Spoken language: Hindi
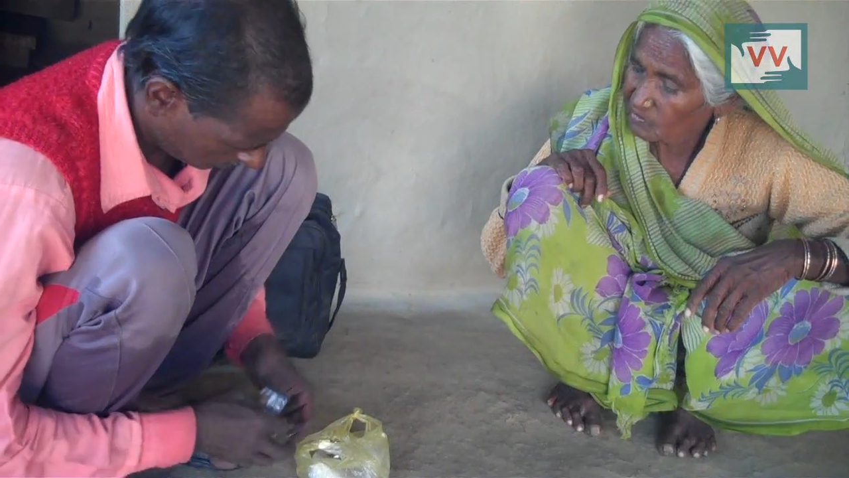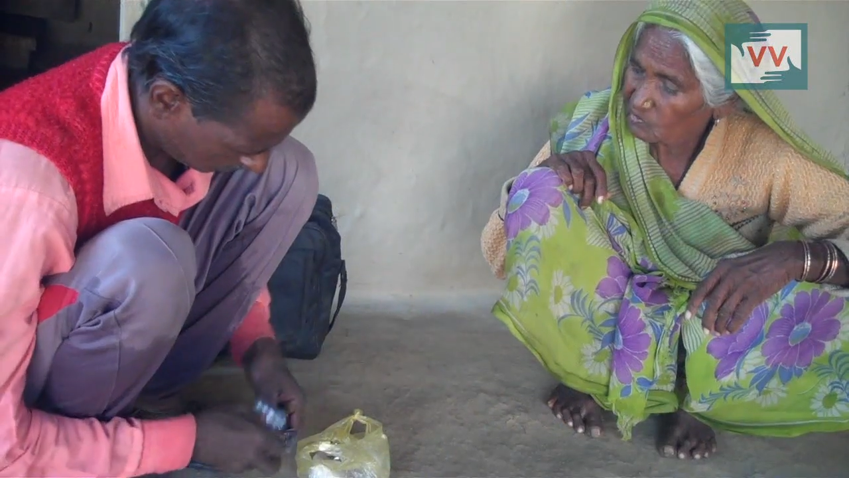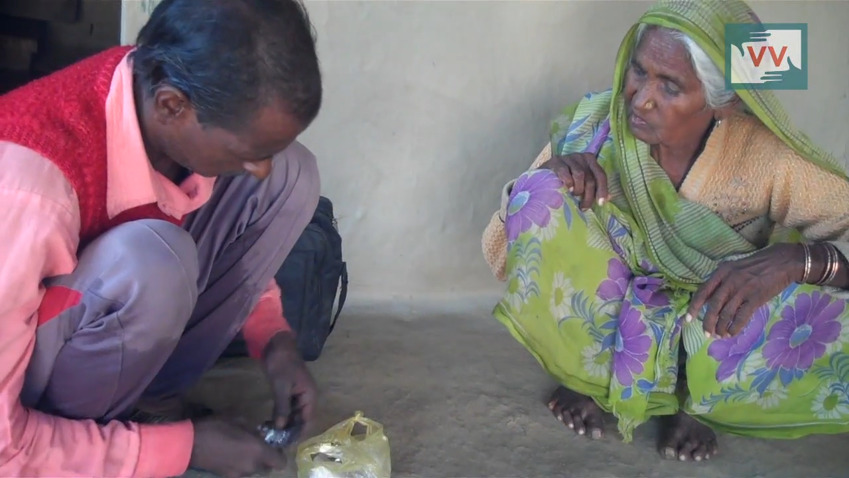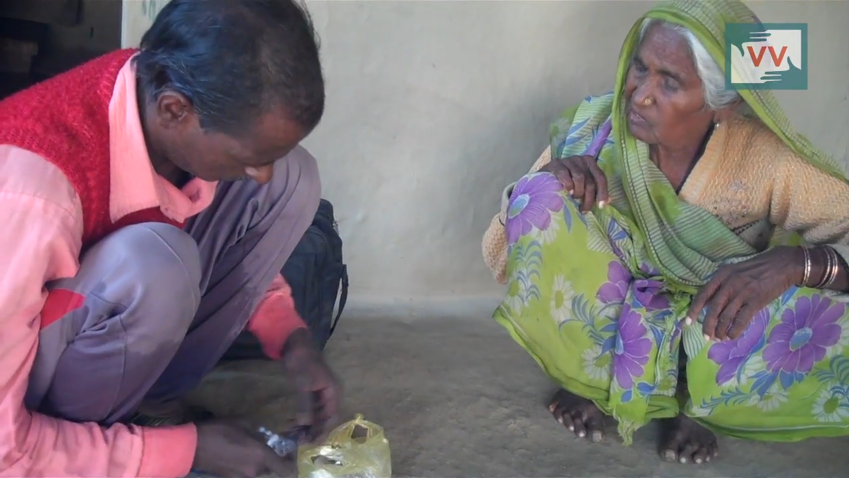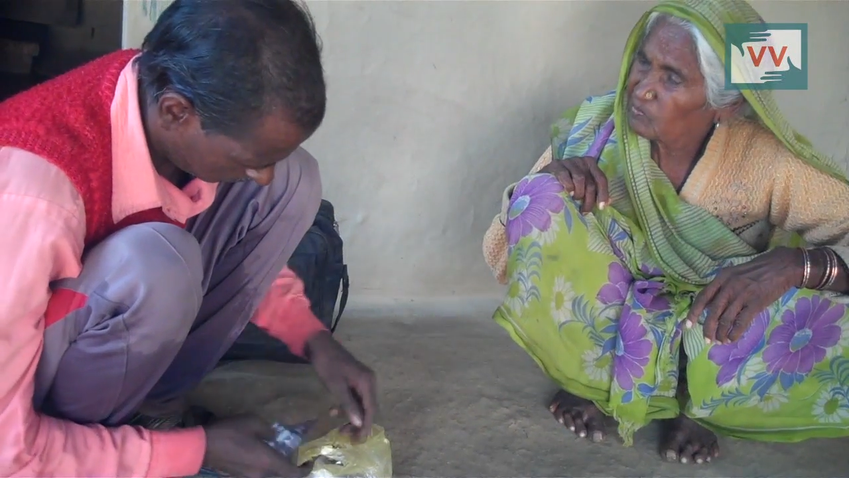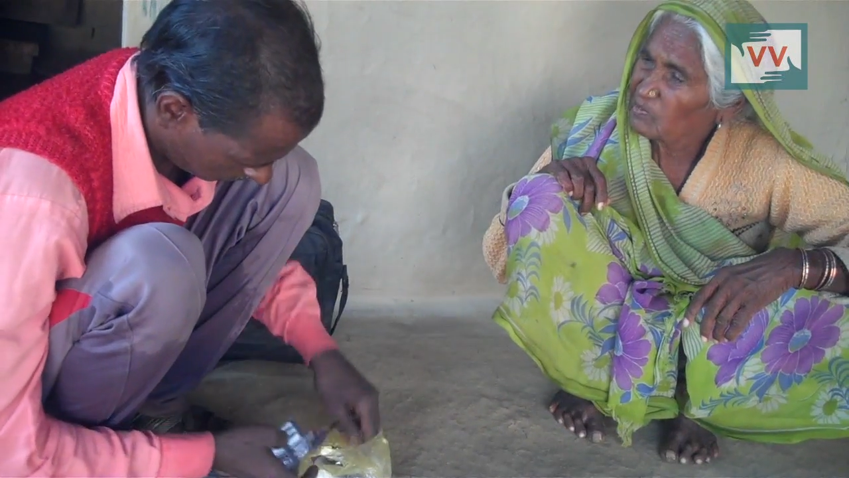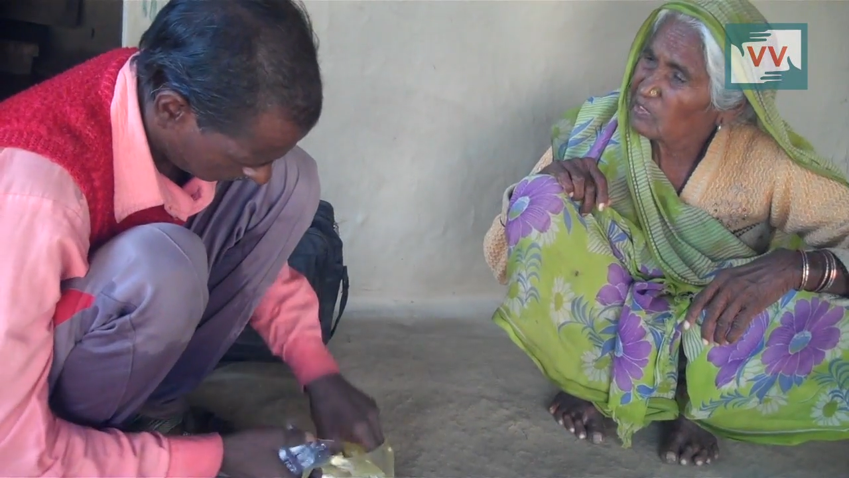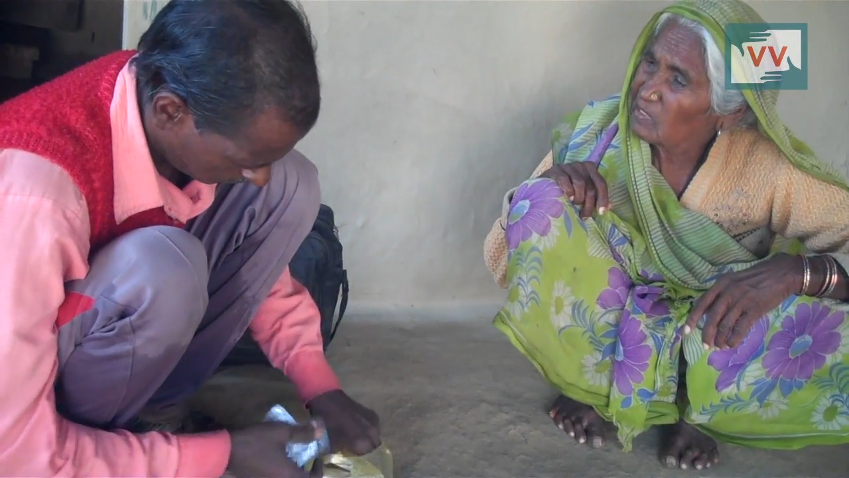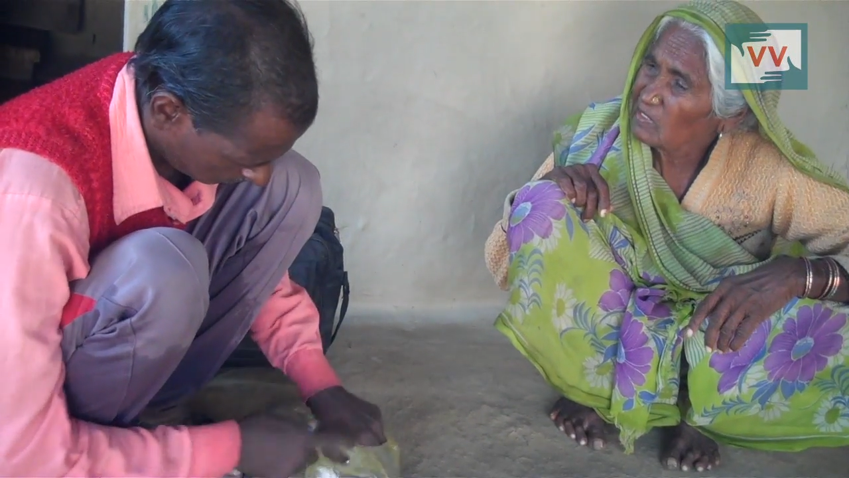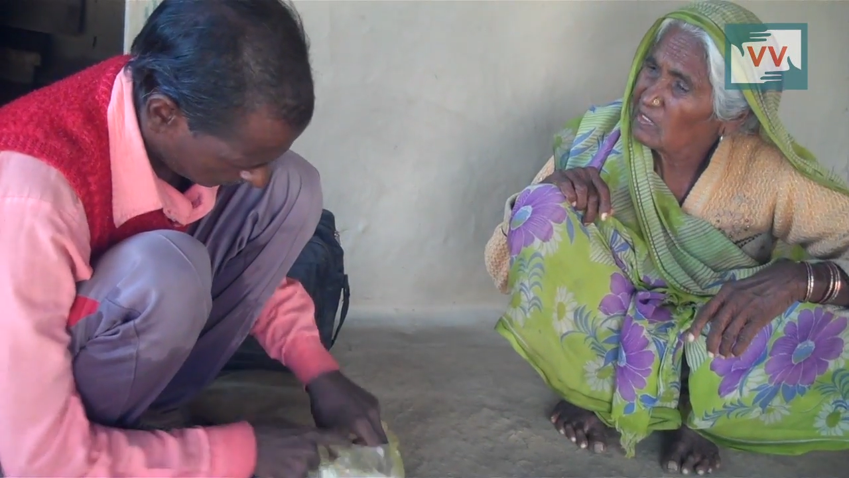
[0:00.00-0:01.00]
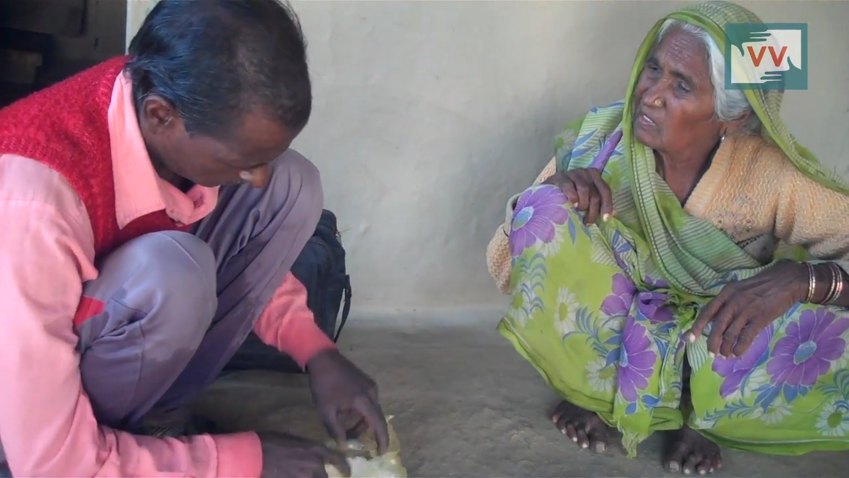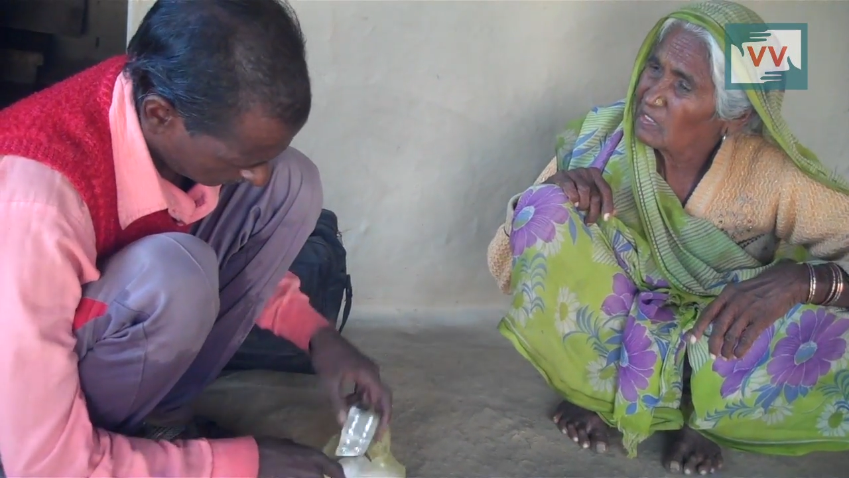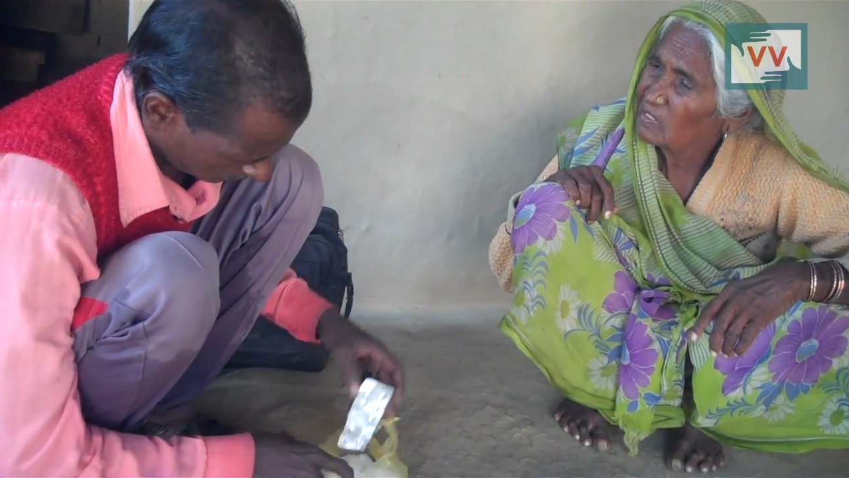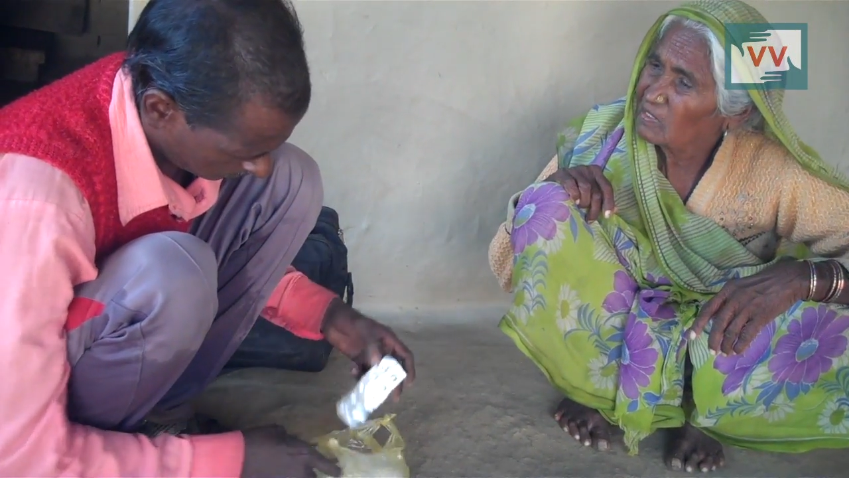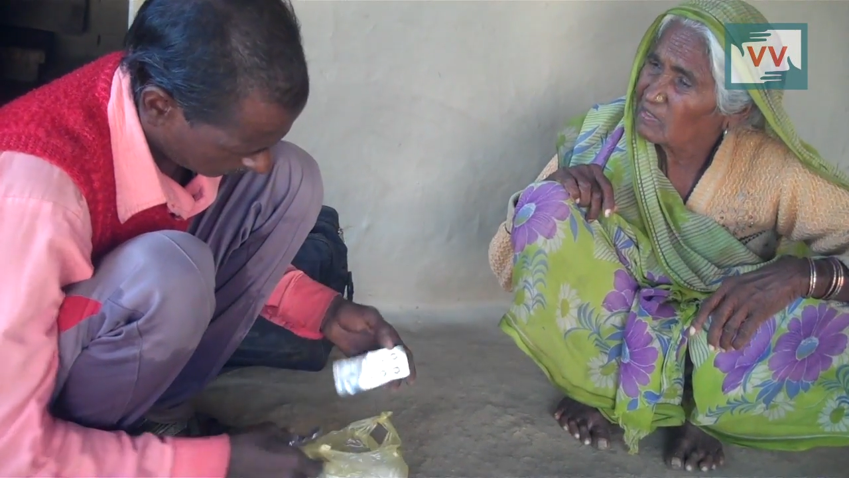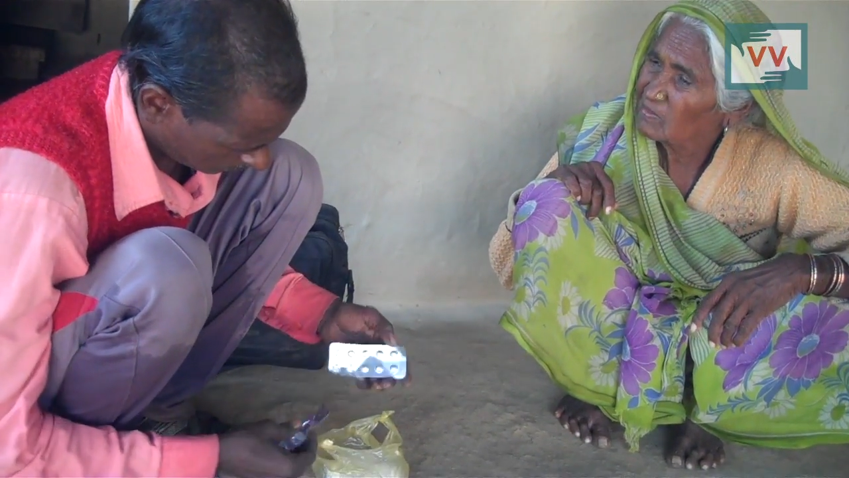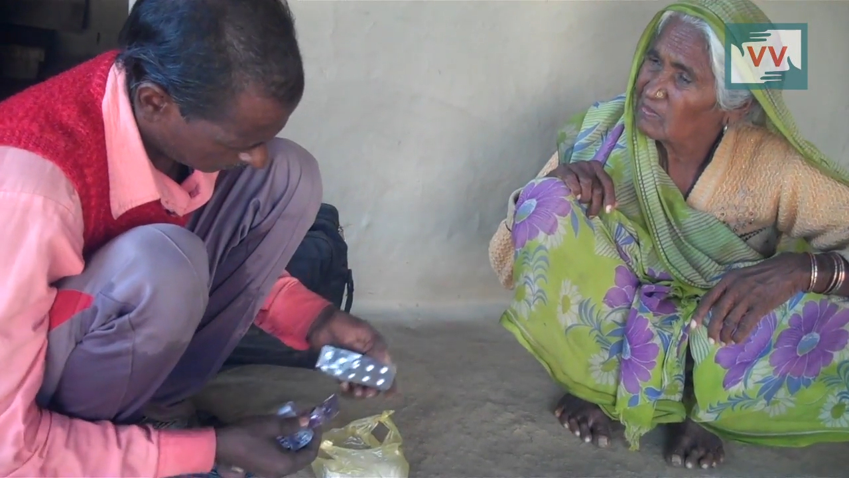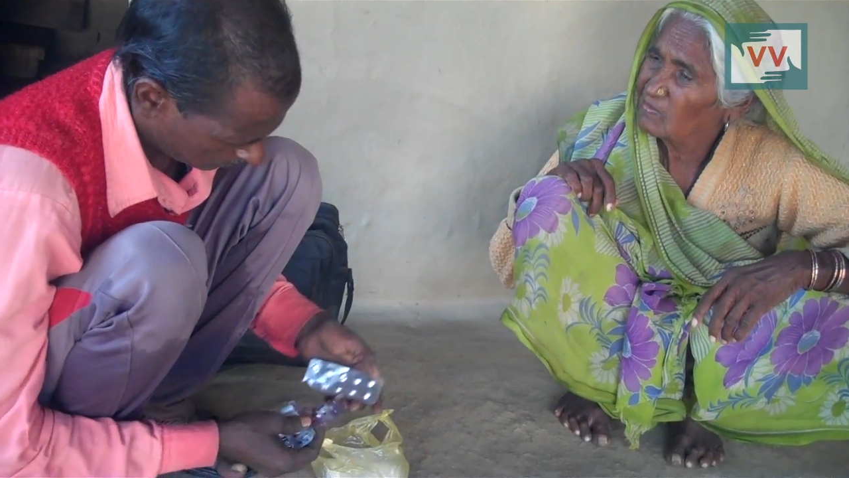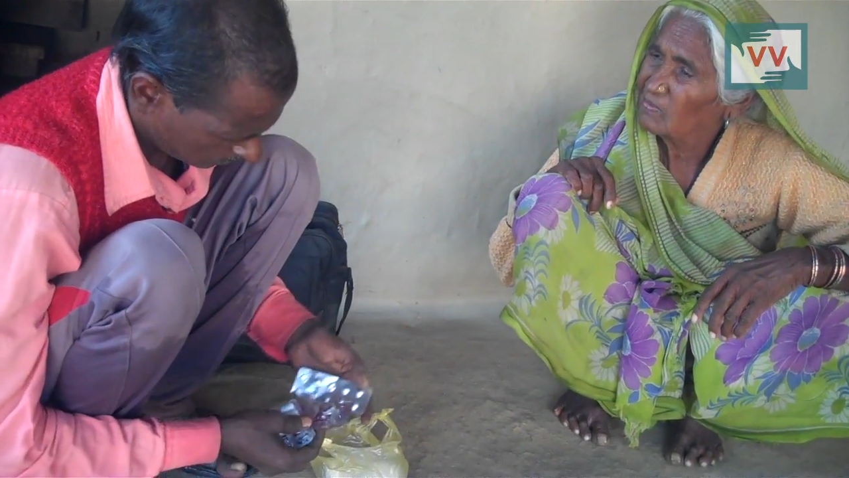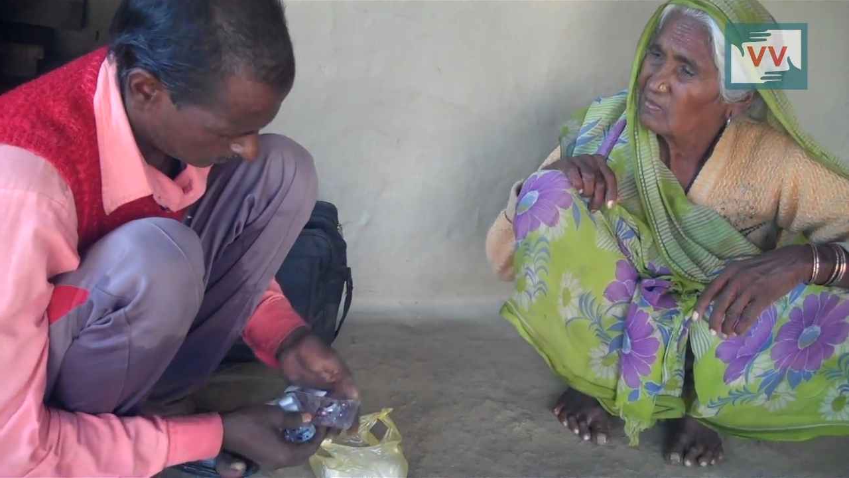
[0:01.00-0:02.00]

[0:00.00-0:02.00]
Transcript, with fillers: कोशिश करे रहे पैसा पावे खातिर